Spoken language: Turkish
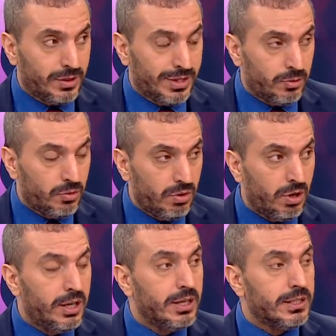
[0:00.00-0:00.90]
sona eriyor.
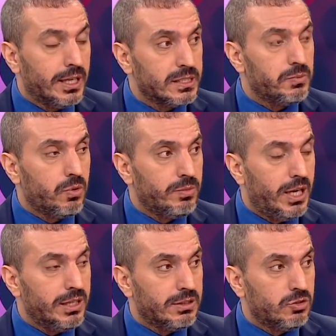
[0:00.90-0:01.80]
Yalnız
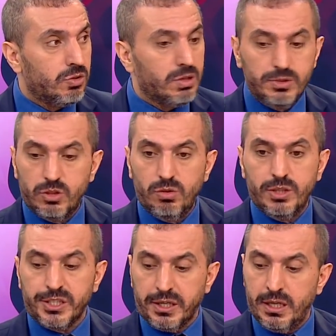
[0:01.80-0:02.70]
Premier Lig'de şöyle bir şey
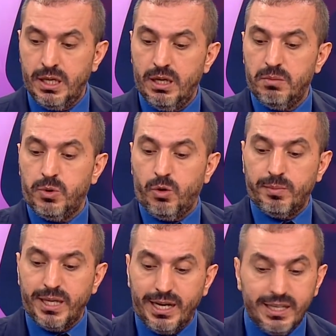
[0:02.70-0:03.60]
olacak.
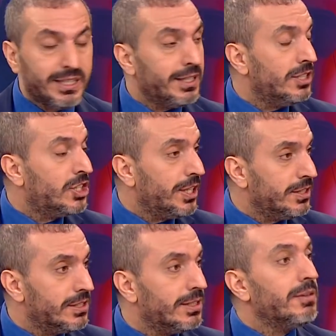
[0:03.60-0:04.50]
Premier Lig'in
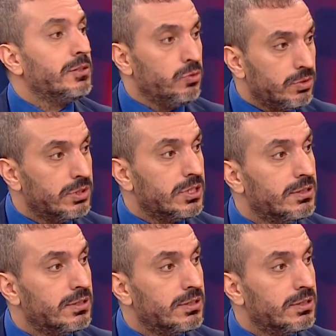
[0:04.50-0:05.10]
içerisinde evet yurt